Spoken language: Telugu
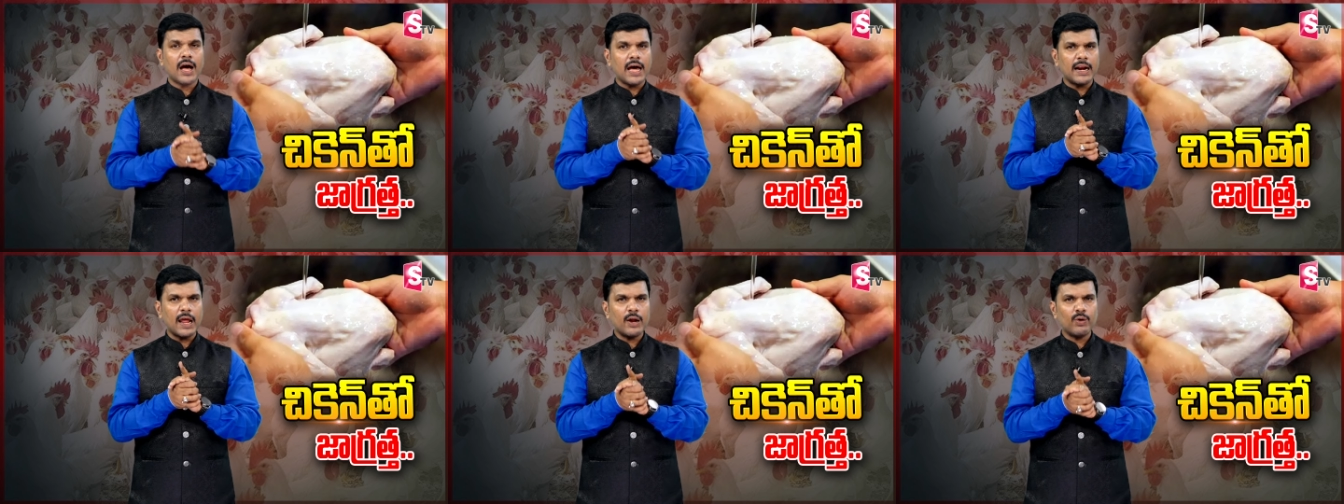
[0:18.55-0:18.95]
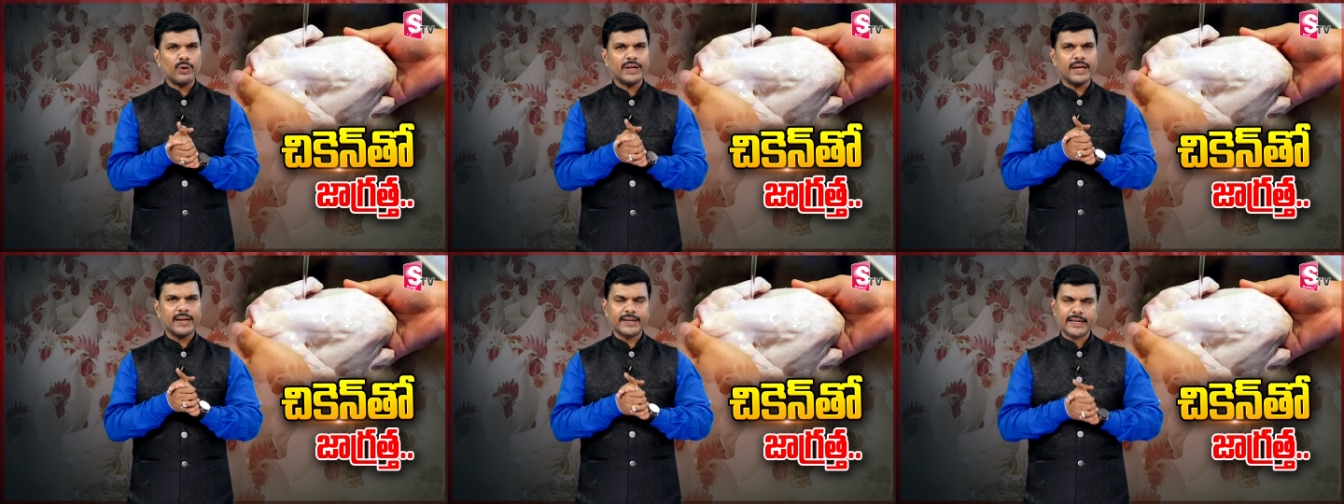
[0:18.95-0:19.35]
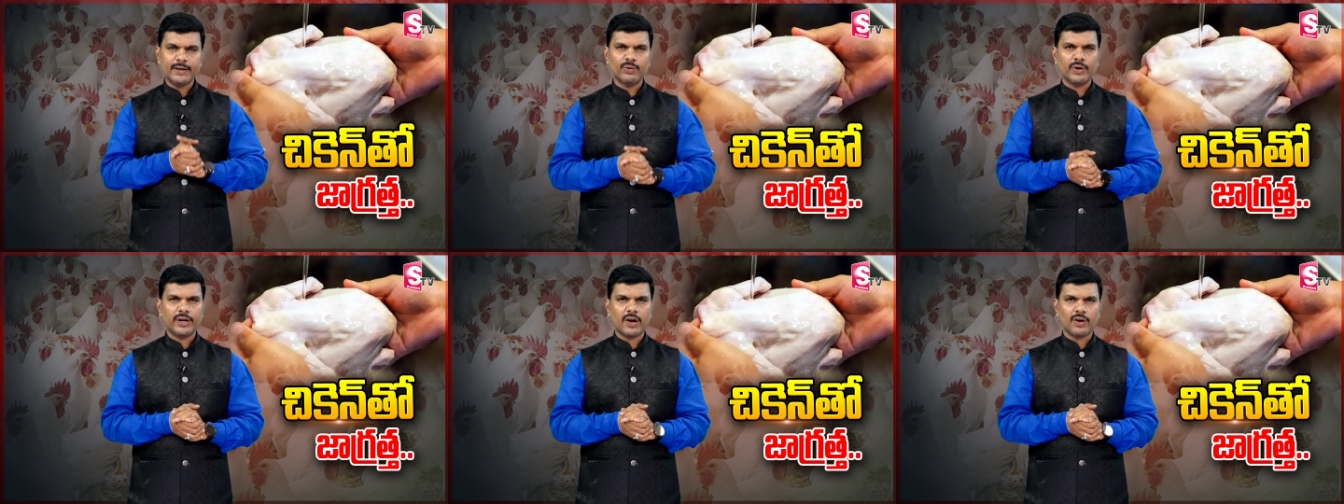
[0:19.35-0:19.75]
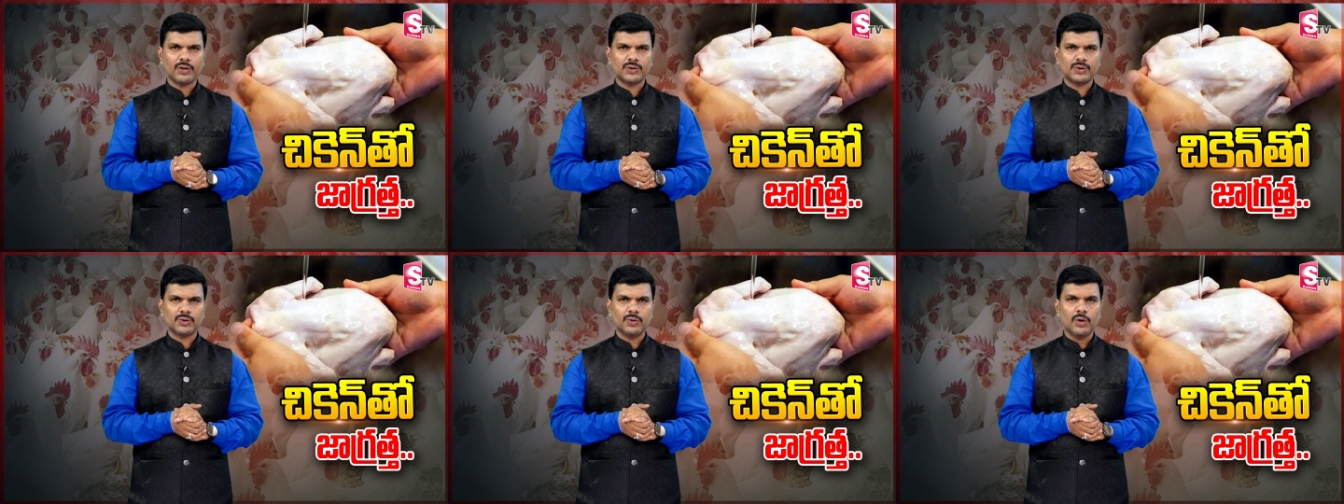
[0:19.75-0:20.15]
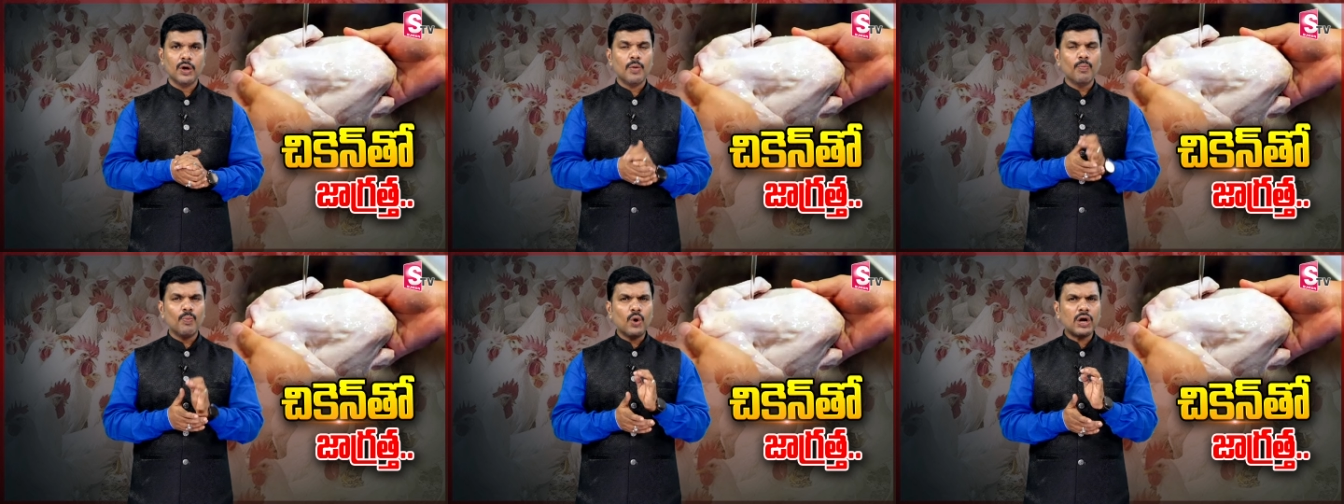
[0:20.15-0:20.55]
అనారోగ్యానికి గురి కావచ్చు
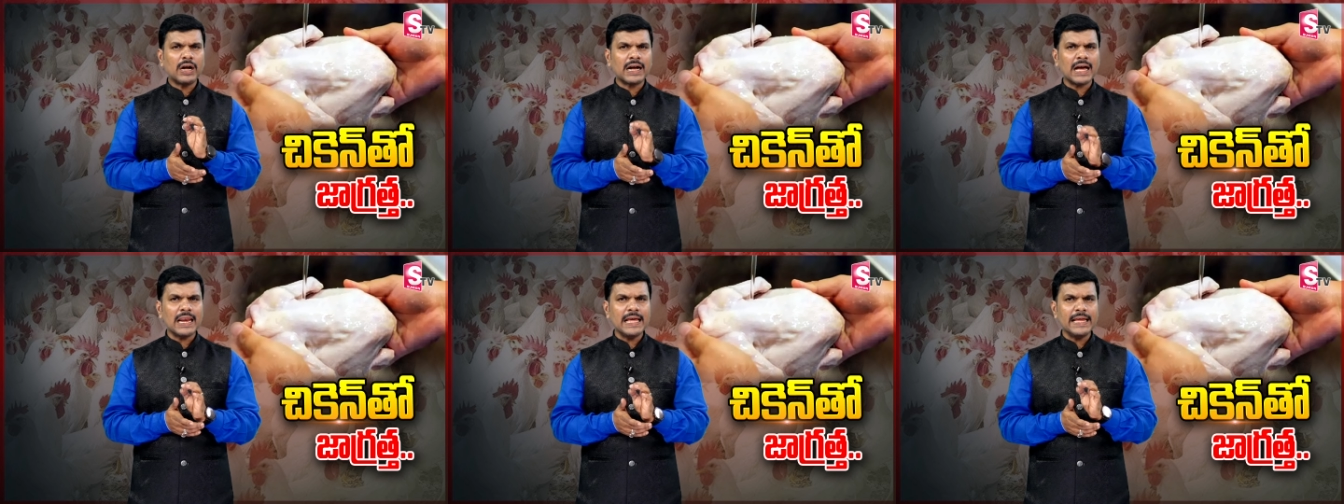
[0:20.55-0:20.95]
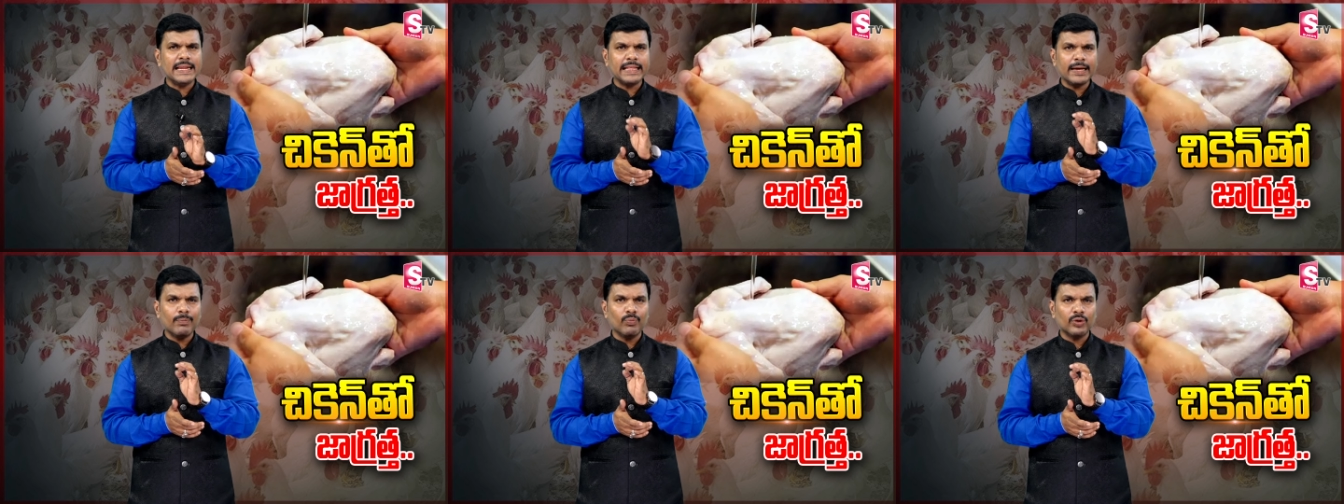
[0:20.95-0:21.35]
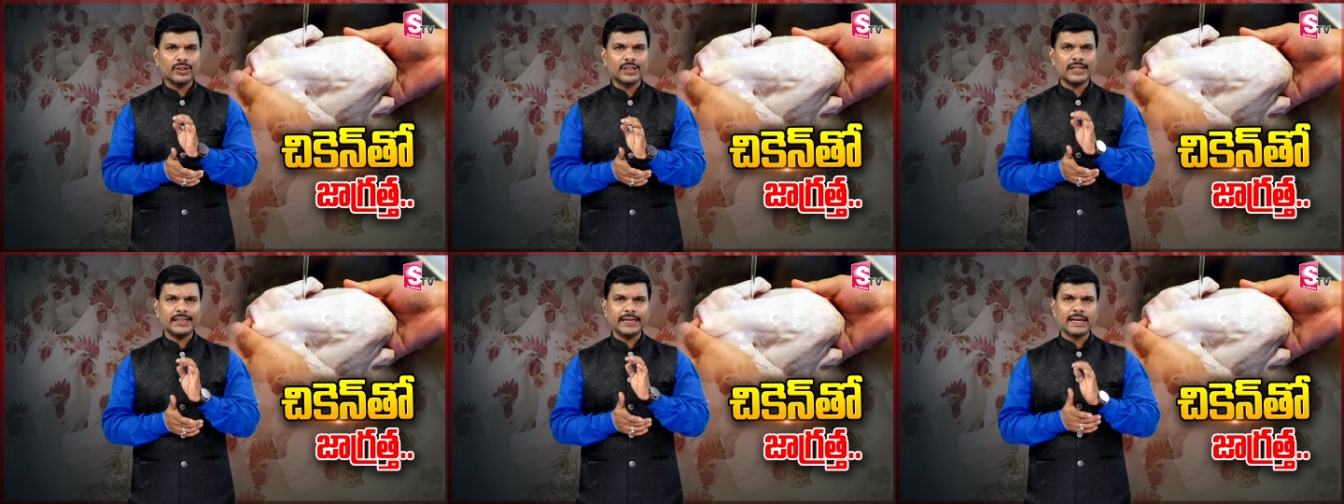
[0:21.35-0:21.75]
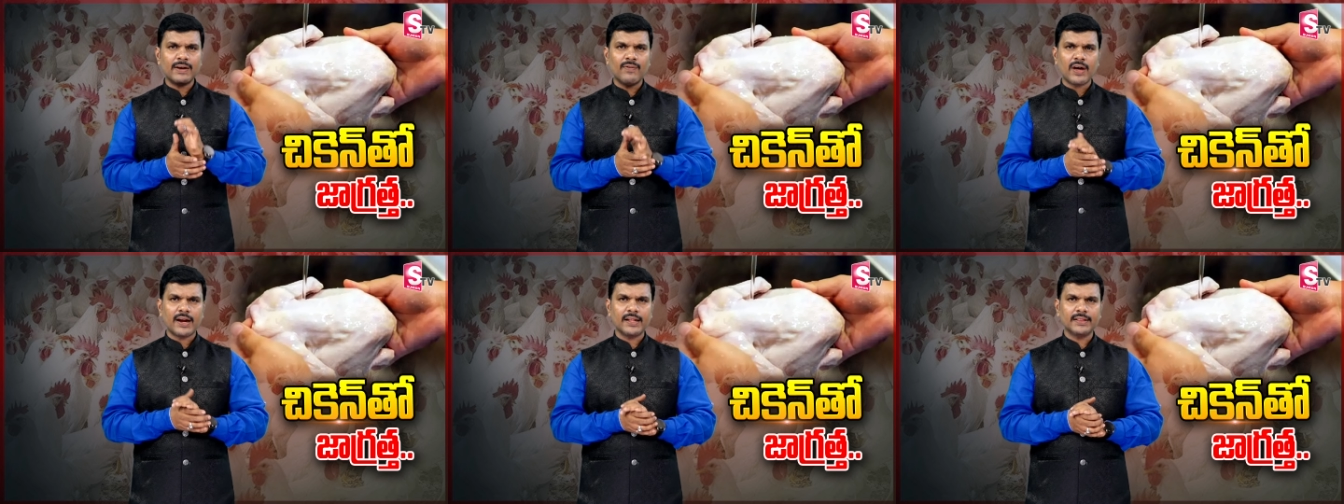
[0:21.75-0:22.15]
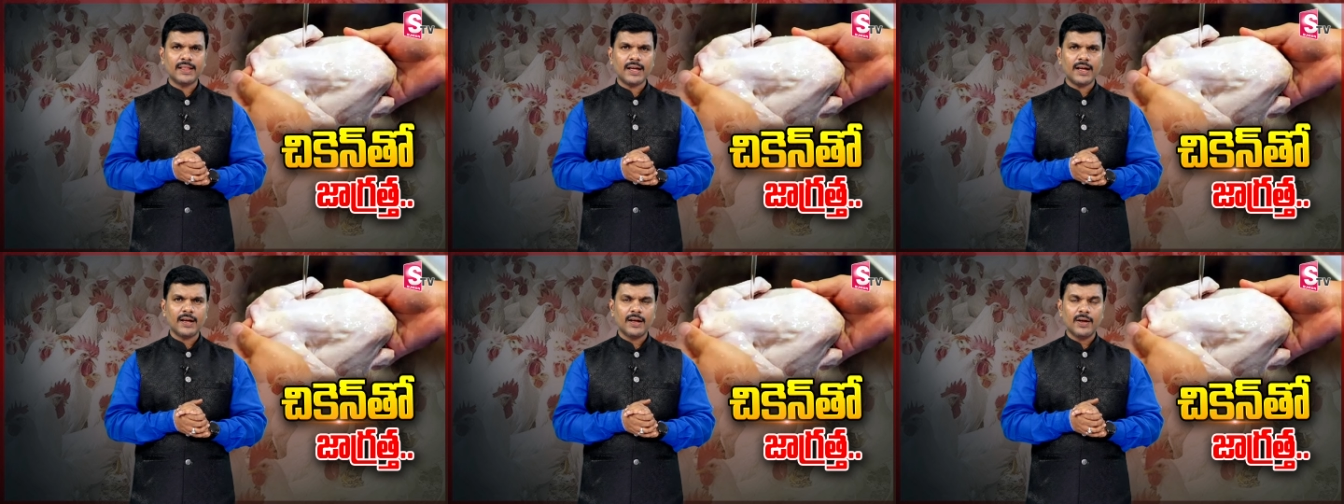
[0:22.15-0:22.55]
ముక్క లేనిదే ముద్ద దిగని
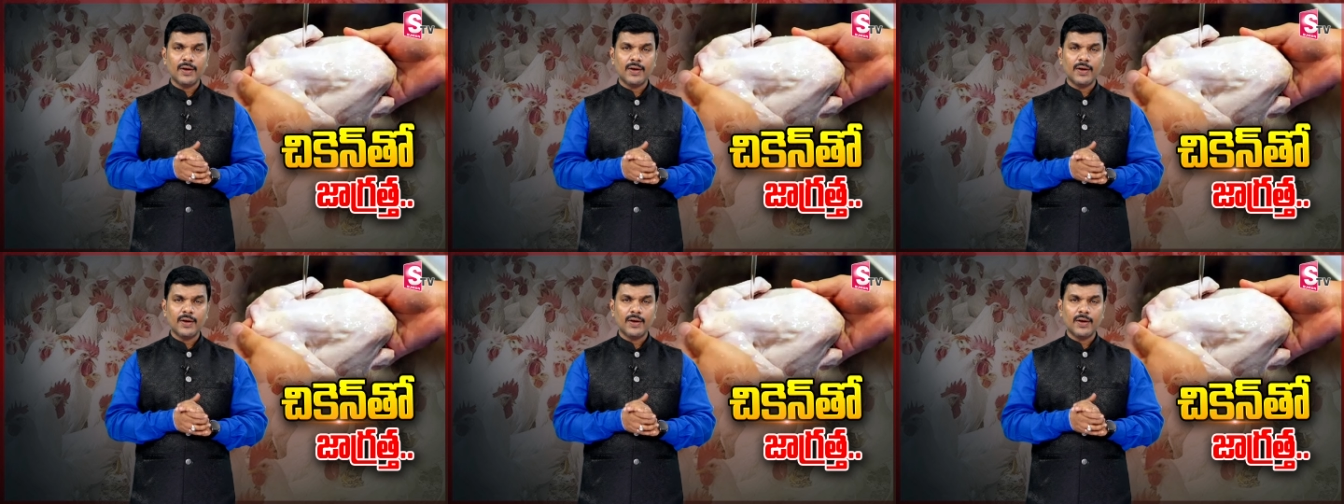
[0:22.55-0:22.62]
వారంతా